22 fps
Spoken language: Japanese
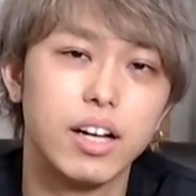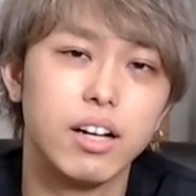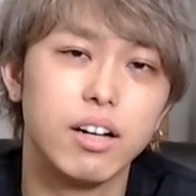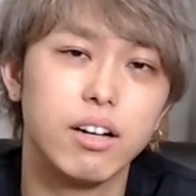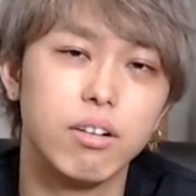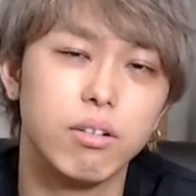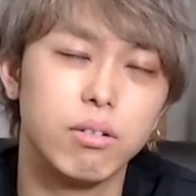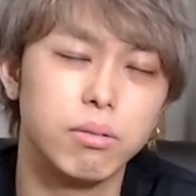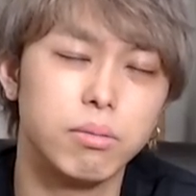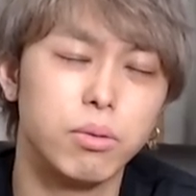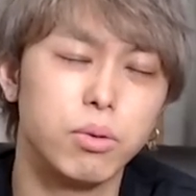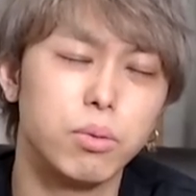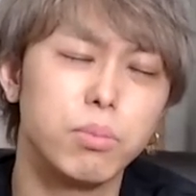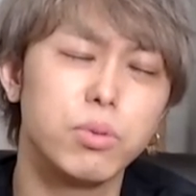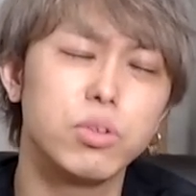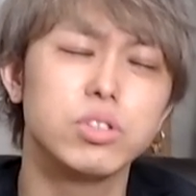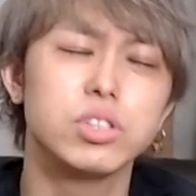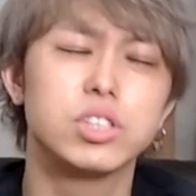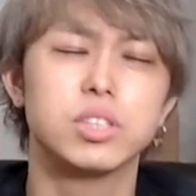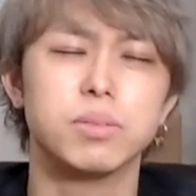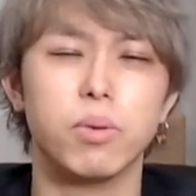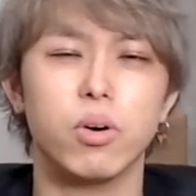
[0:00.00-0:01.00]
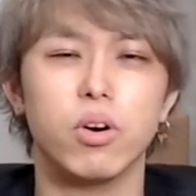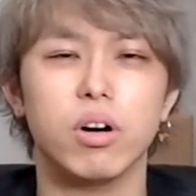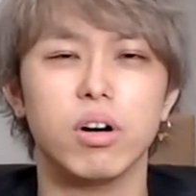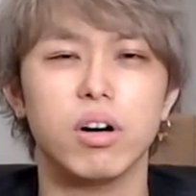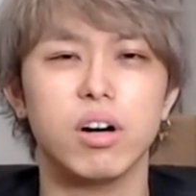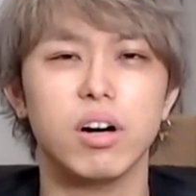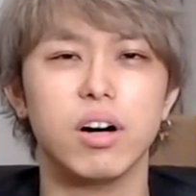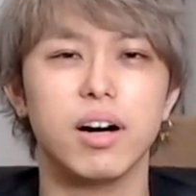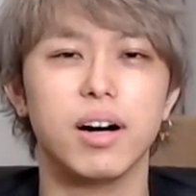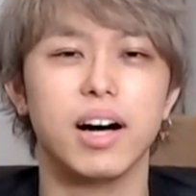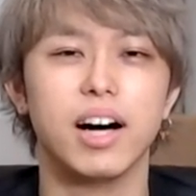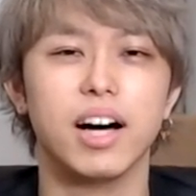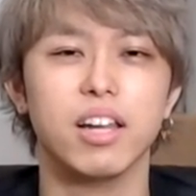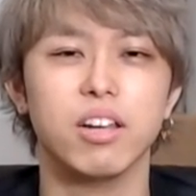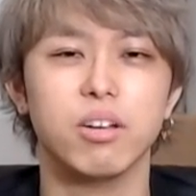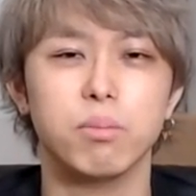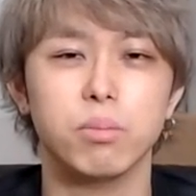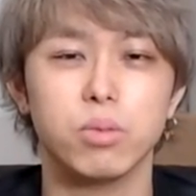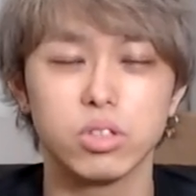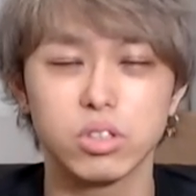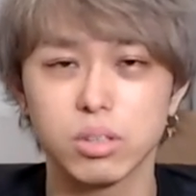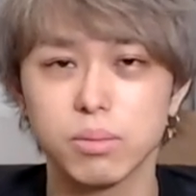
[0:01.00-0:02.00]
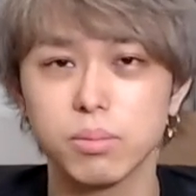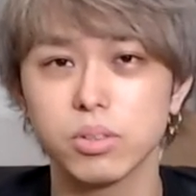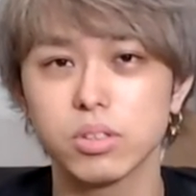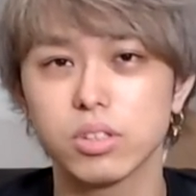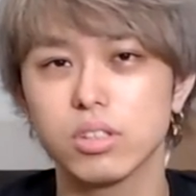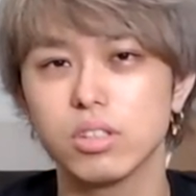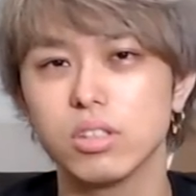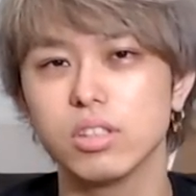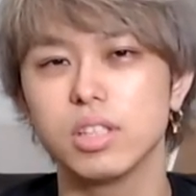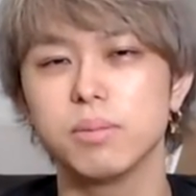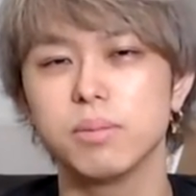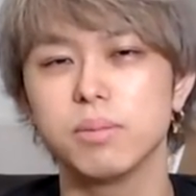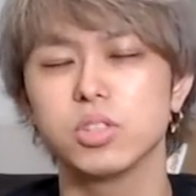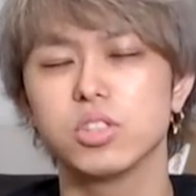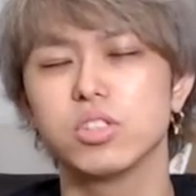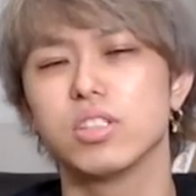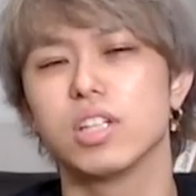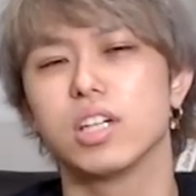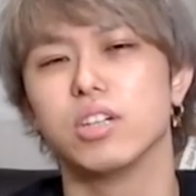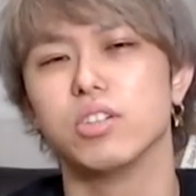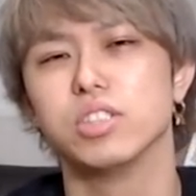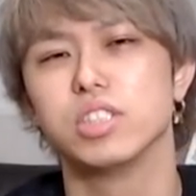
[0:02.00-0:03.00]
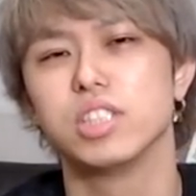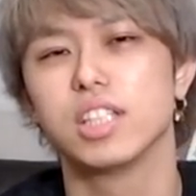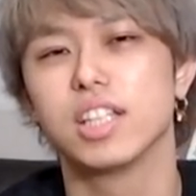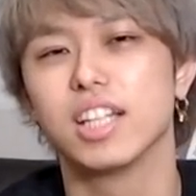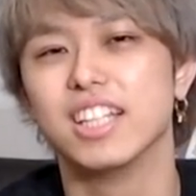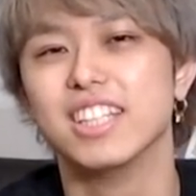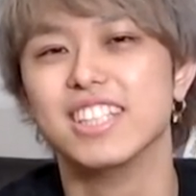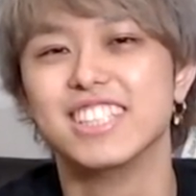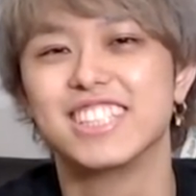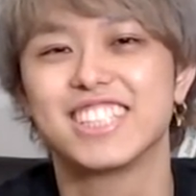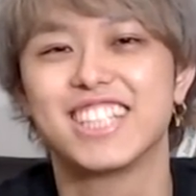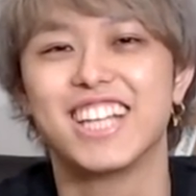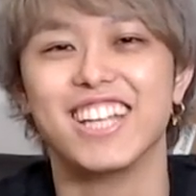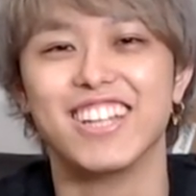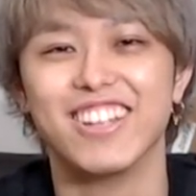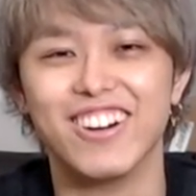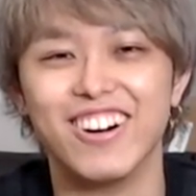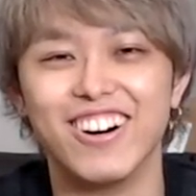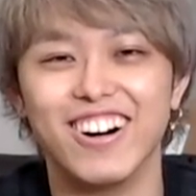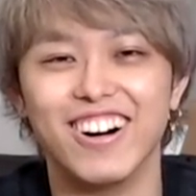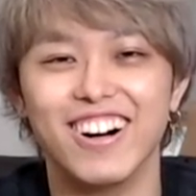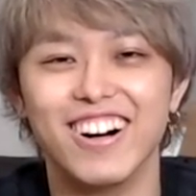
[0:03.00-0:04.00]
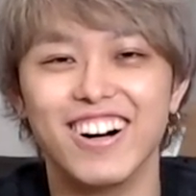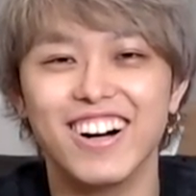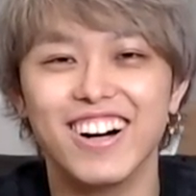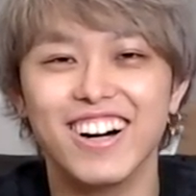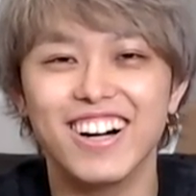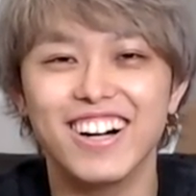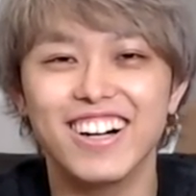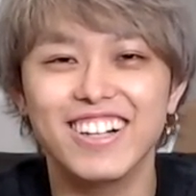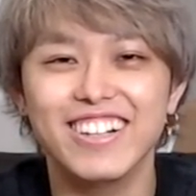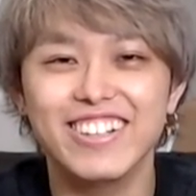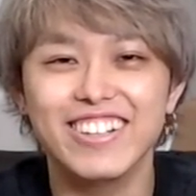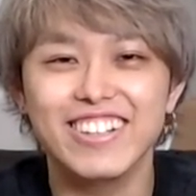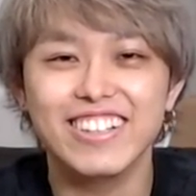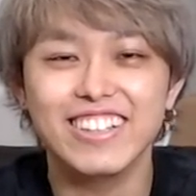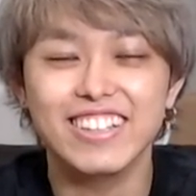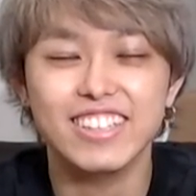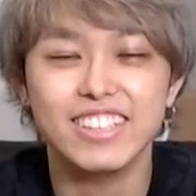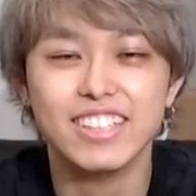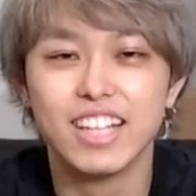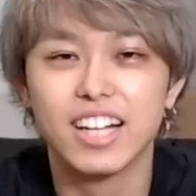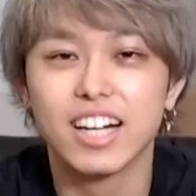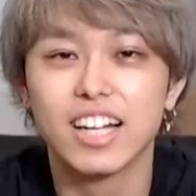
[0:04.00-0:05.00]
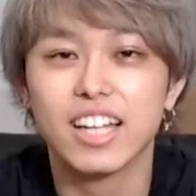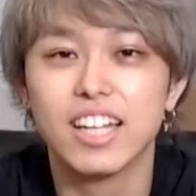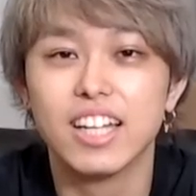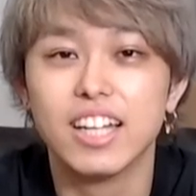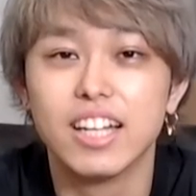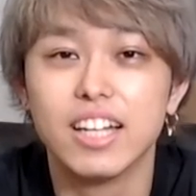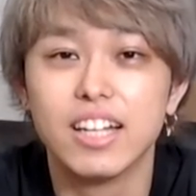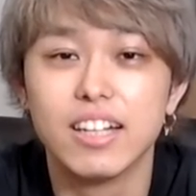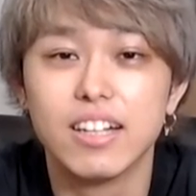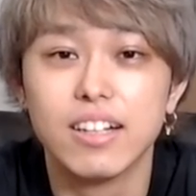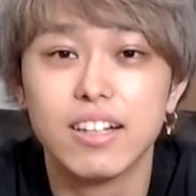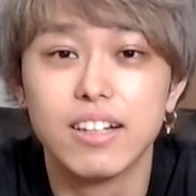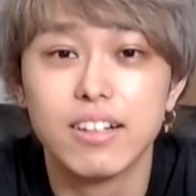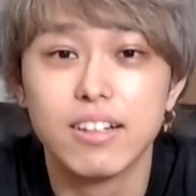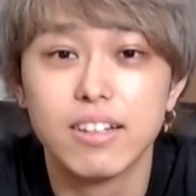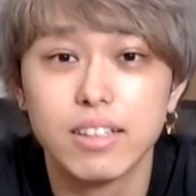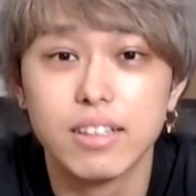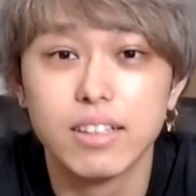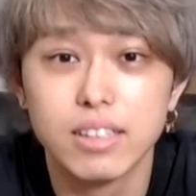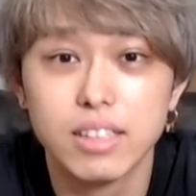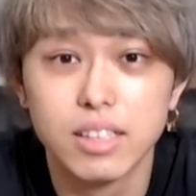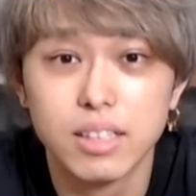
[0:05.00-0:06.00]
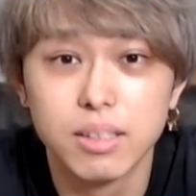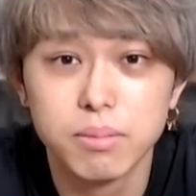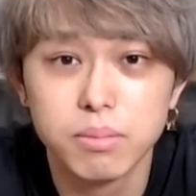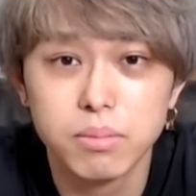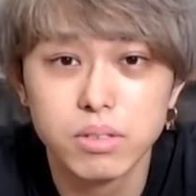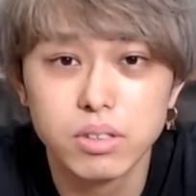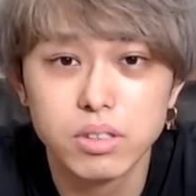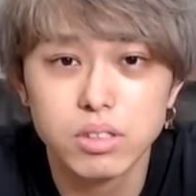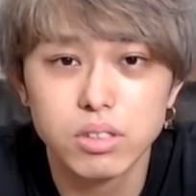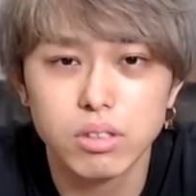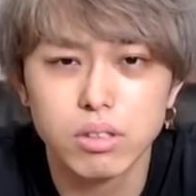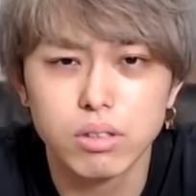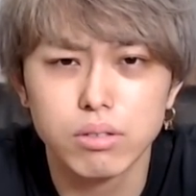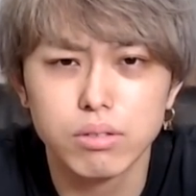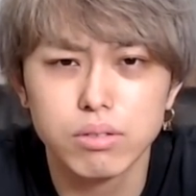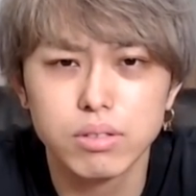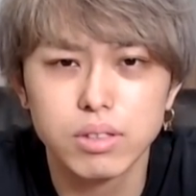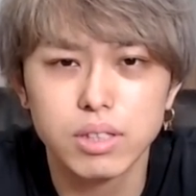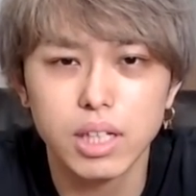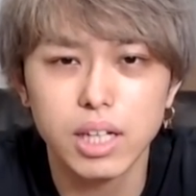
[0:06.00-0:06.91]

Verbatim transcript: 思うっすもん。あの、もともと眠そうな顔してたんですけど、なんかね、眠そう。二